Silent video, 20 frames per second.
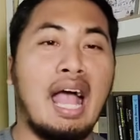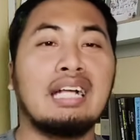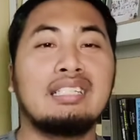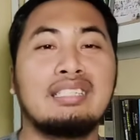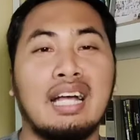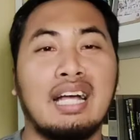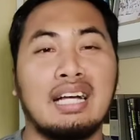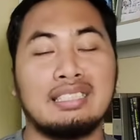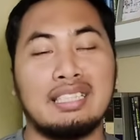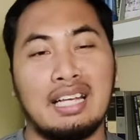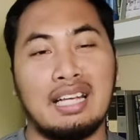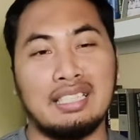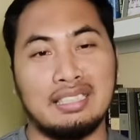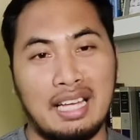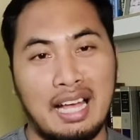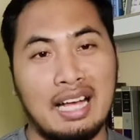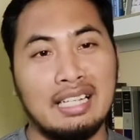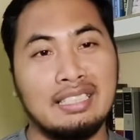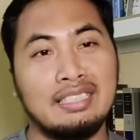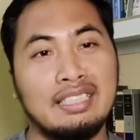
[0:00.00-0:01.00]
aja,
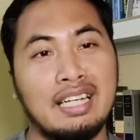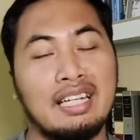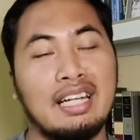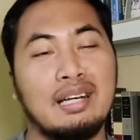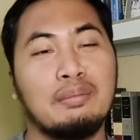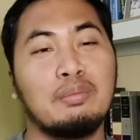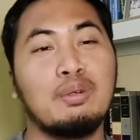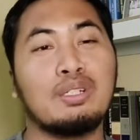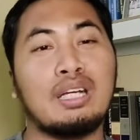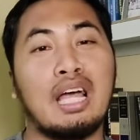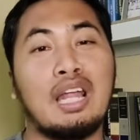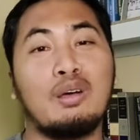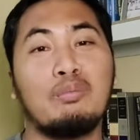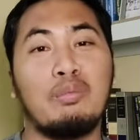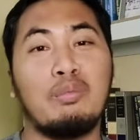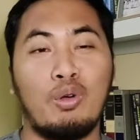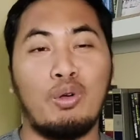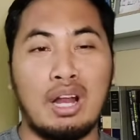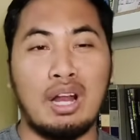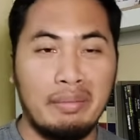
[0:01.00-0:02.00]
sah-sah aja. Namun kalau
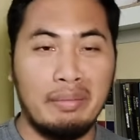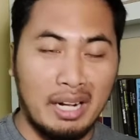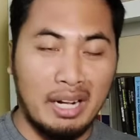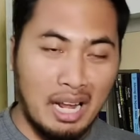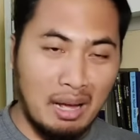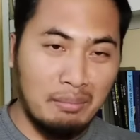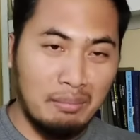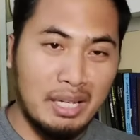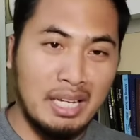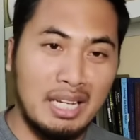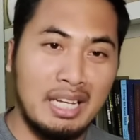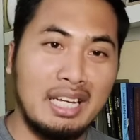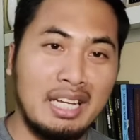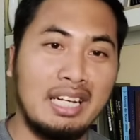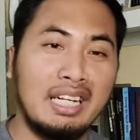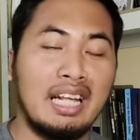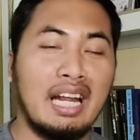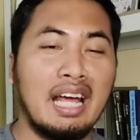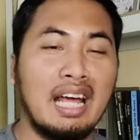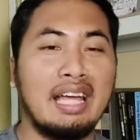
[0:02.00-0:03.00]
mau
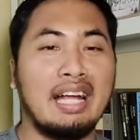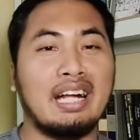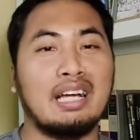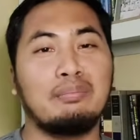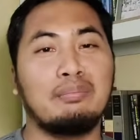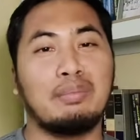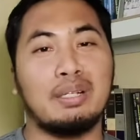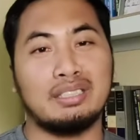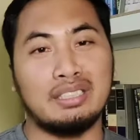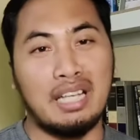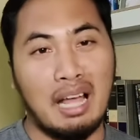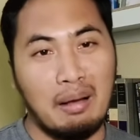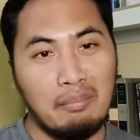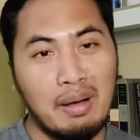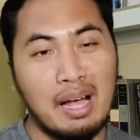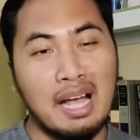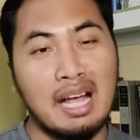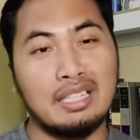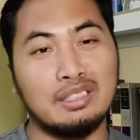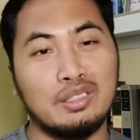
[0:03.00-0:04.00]
rame-rame dirayakan
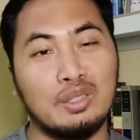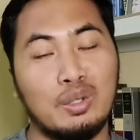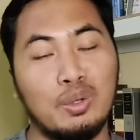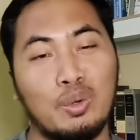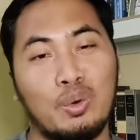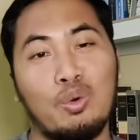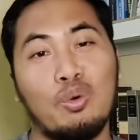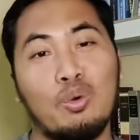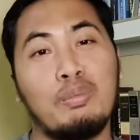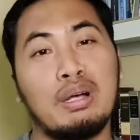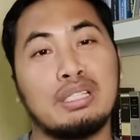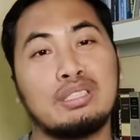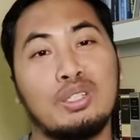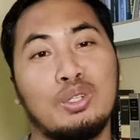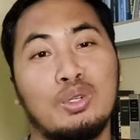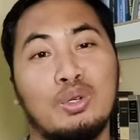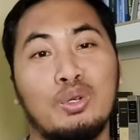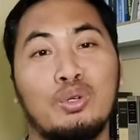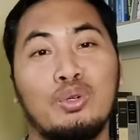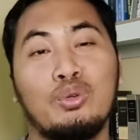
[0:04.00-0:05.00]
bersama seluruh umat,
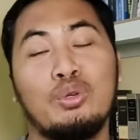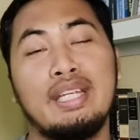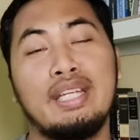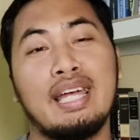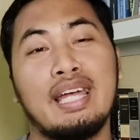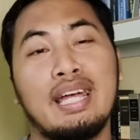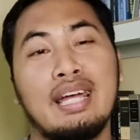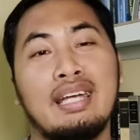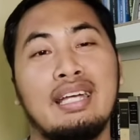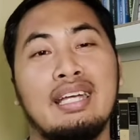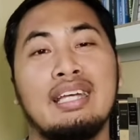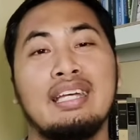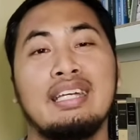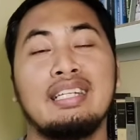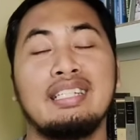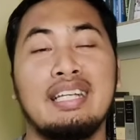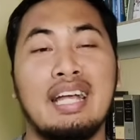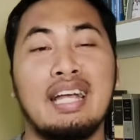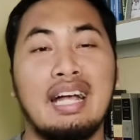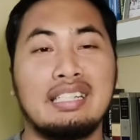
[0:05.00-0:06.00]
seluruh dunia,
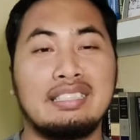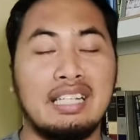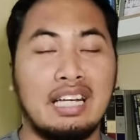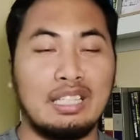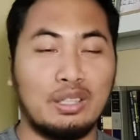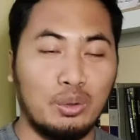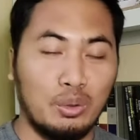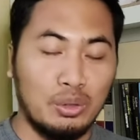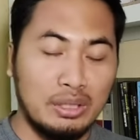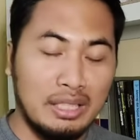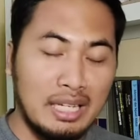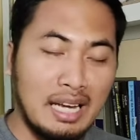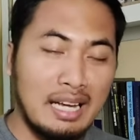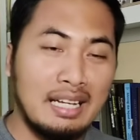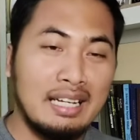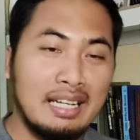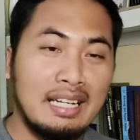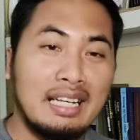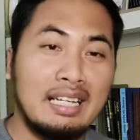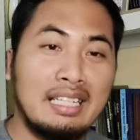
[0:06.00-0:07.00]
ya
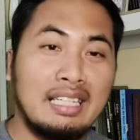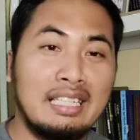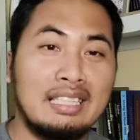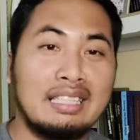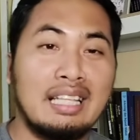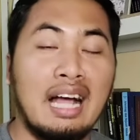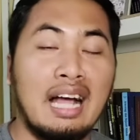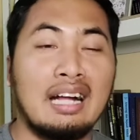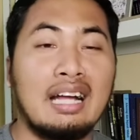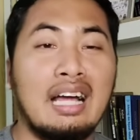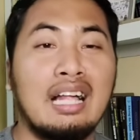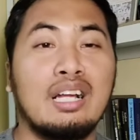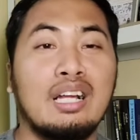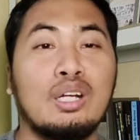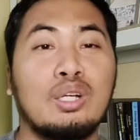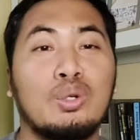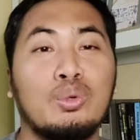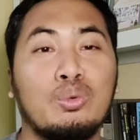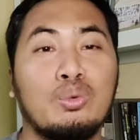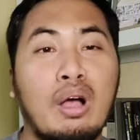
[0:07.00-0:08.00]
jatuhnya di
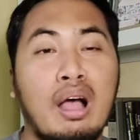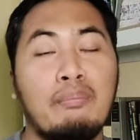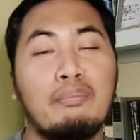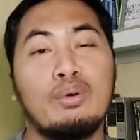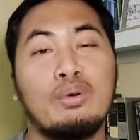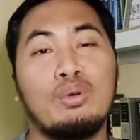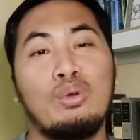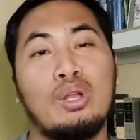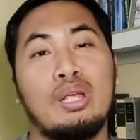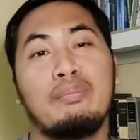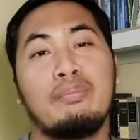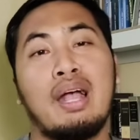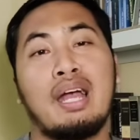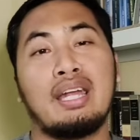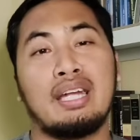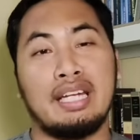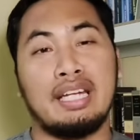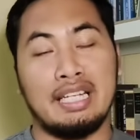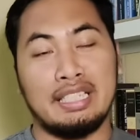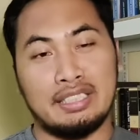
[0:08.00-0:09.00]
tanggal
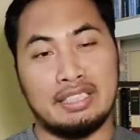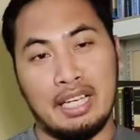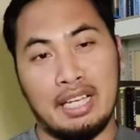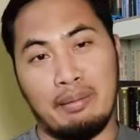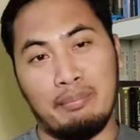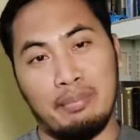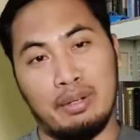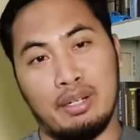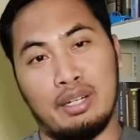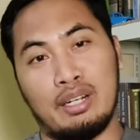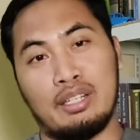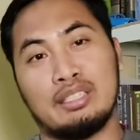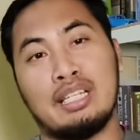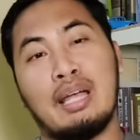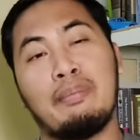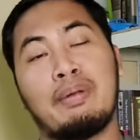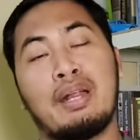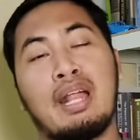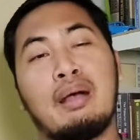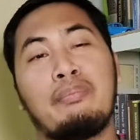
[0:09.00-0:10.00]
25 Desember.
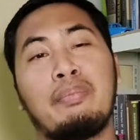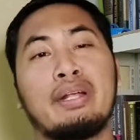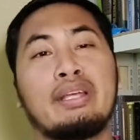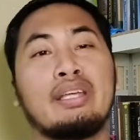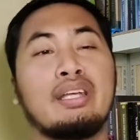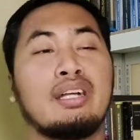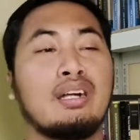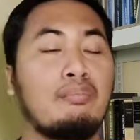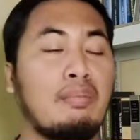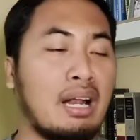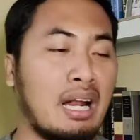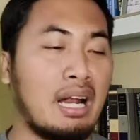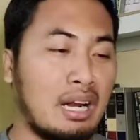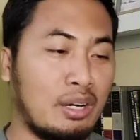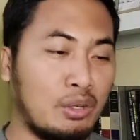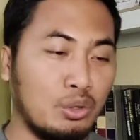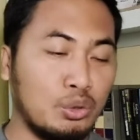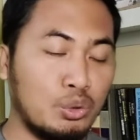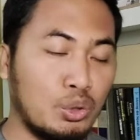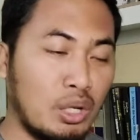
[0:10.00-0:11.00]
Saya pernah pergi ke
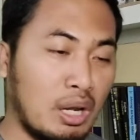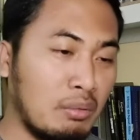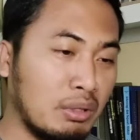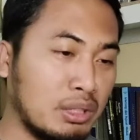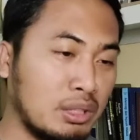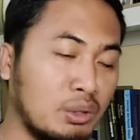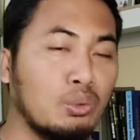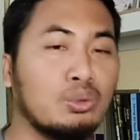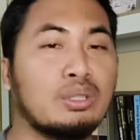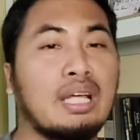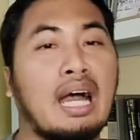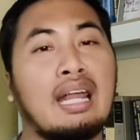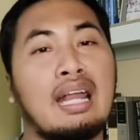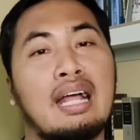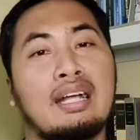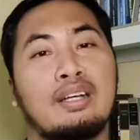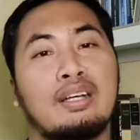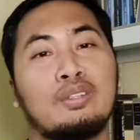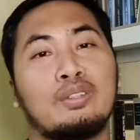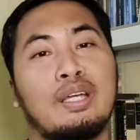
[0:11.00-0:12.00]
Manado, Sulawesi
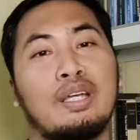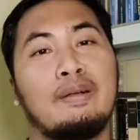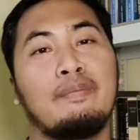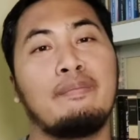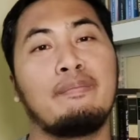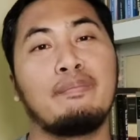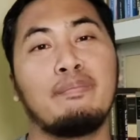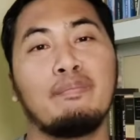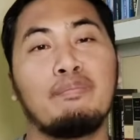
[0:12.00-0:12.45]
Utara gitu ya.